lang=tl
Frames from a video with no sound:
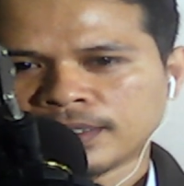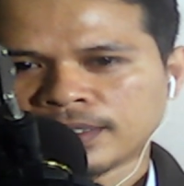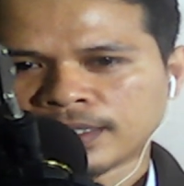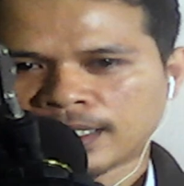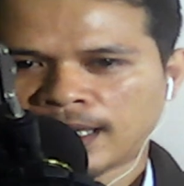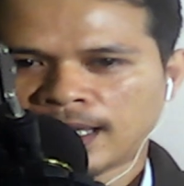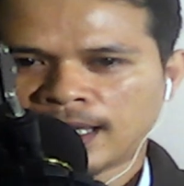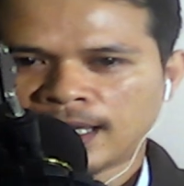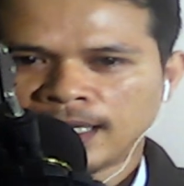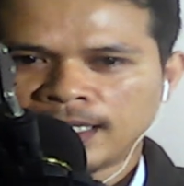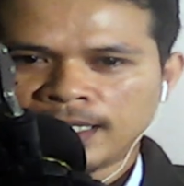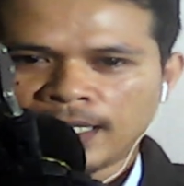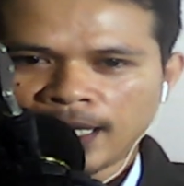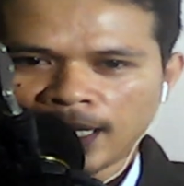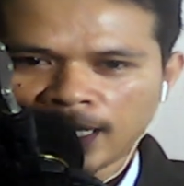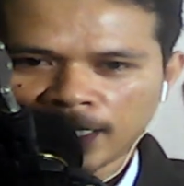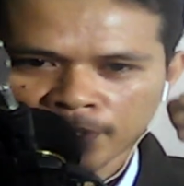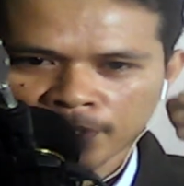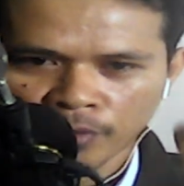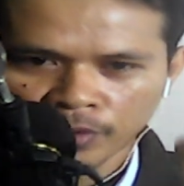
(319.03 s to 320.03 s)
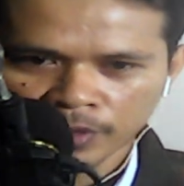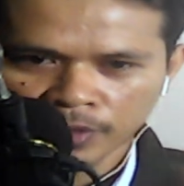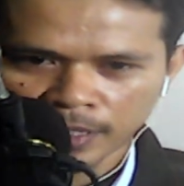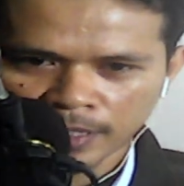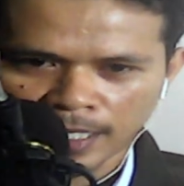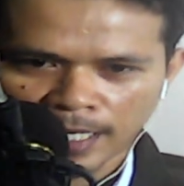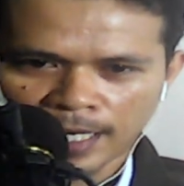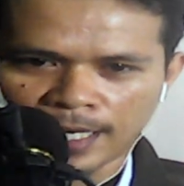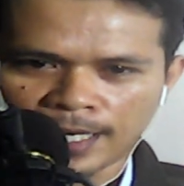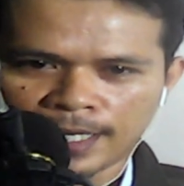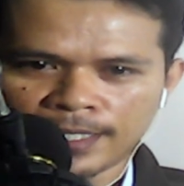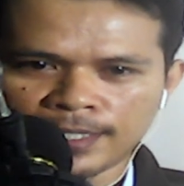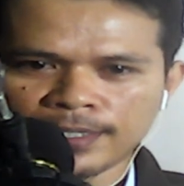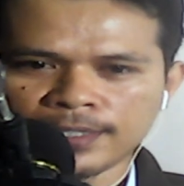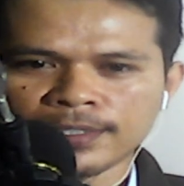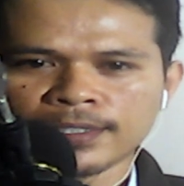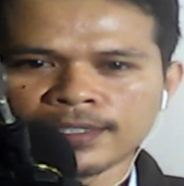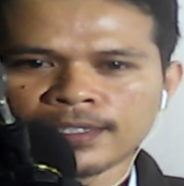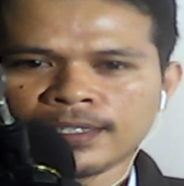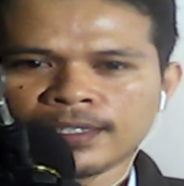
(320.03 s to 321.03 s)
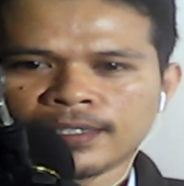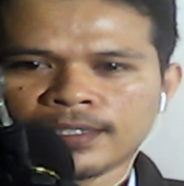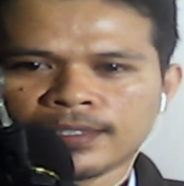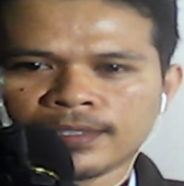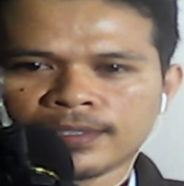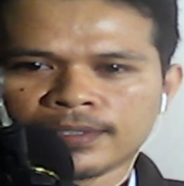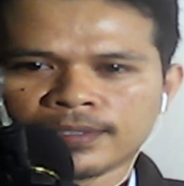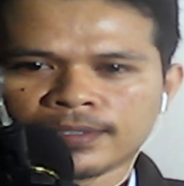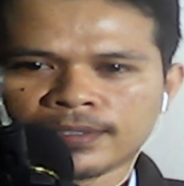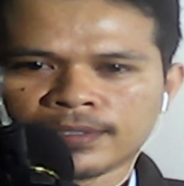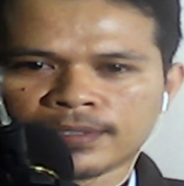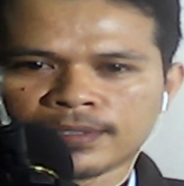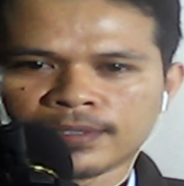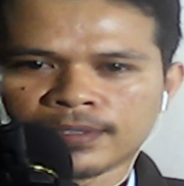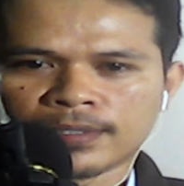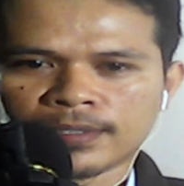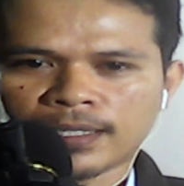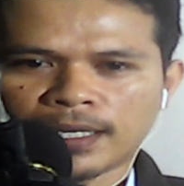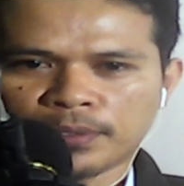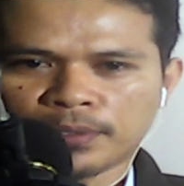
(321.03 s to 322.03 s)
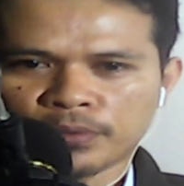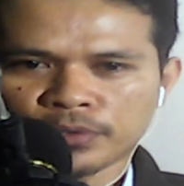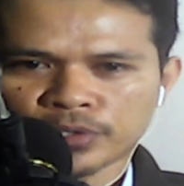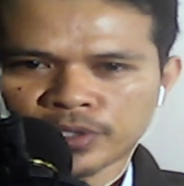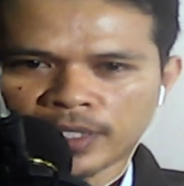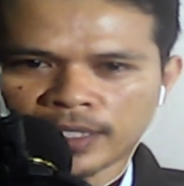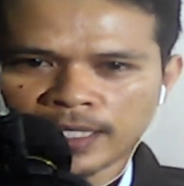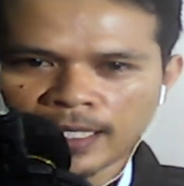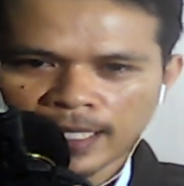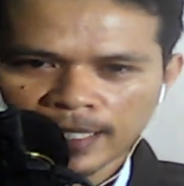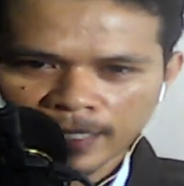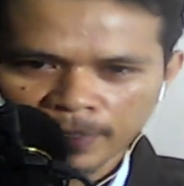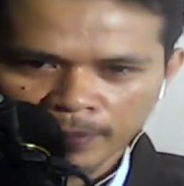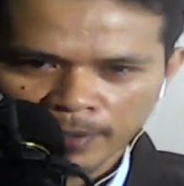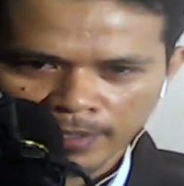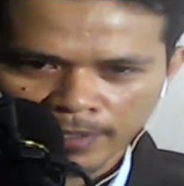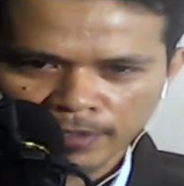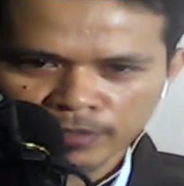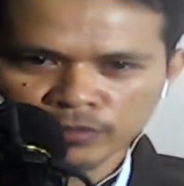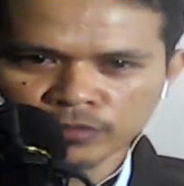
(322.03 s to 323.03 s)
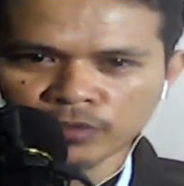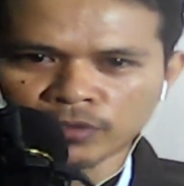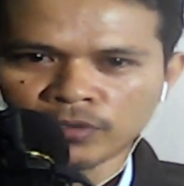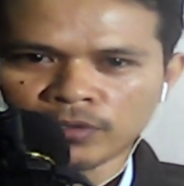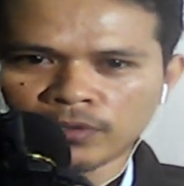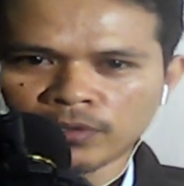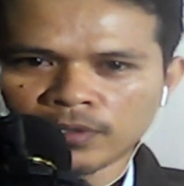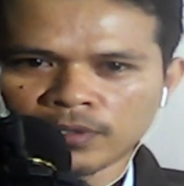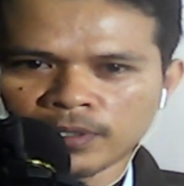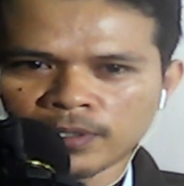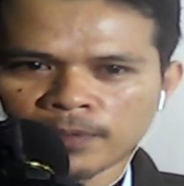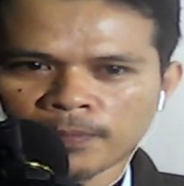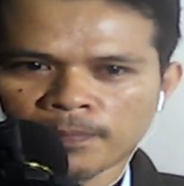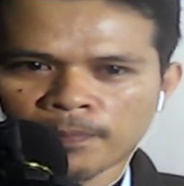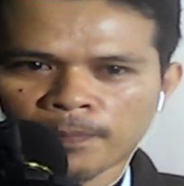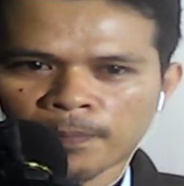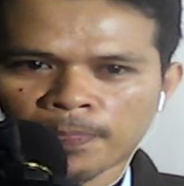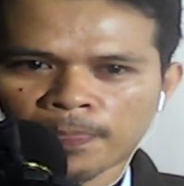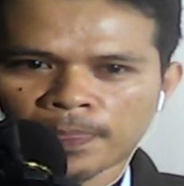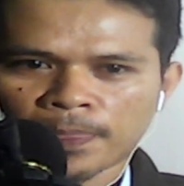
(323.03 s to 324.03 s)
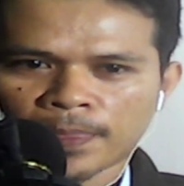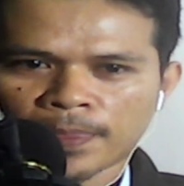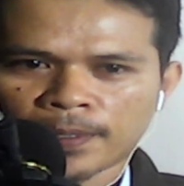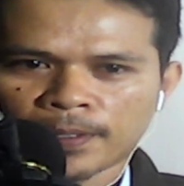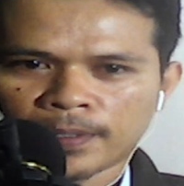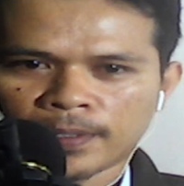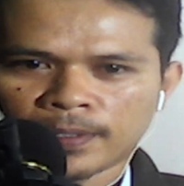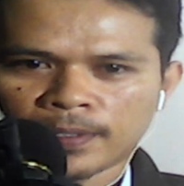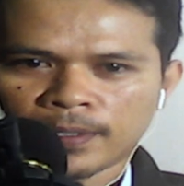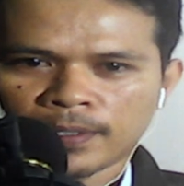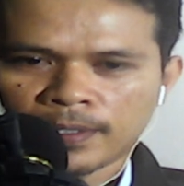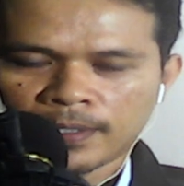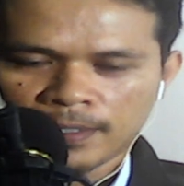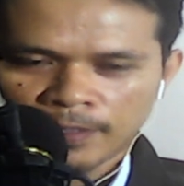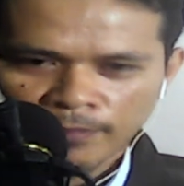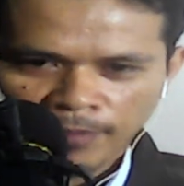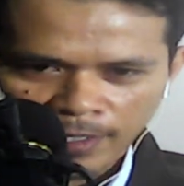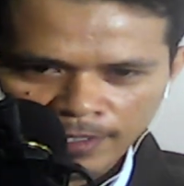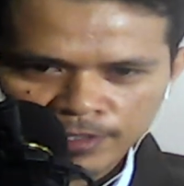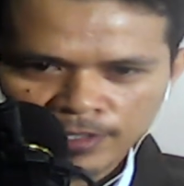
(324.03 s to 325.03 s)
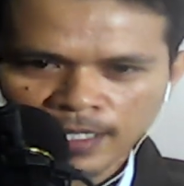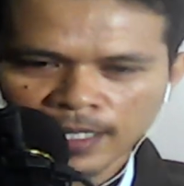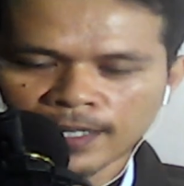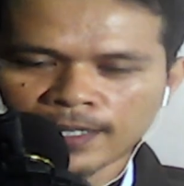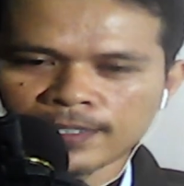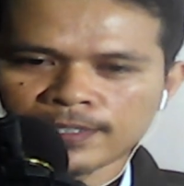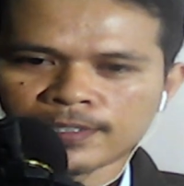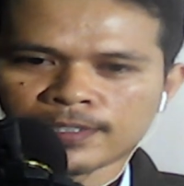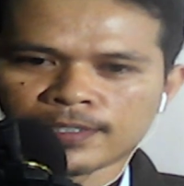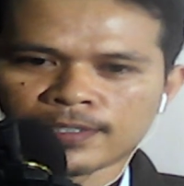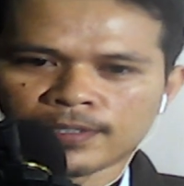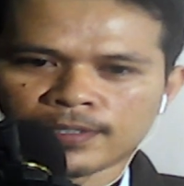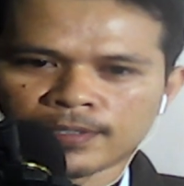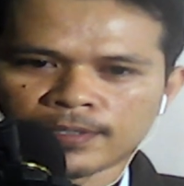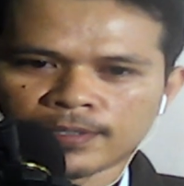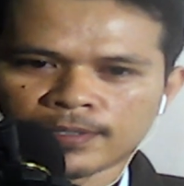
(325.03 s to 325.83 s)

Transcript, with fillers: nga ilang giordinahan ang usa nila ka ministro, evangelist,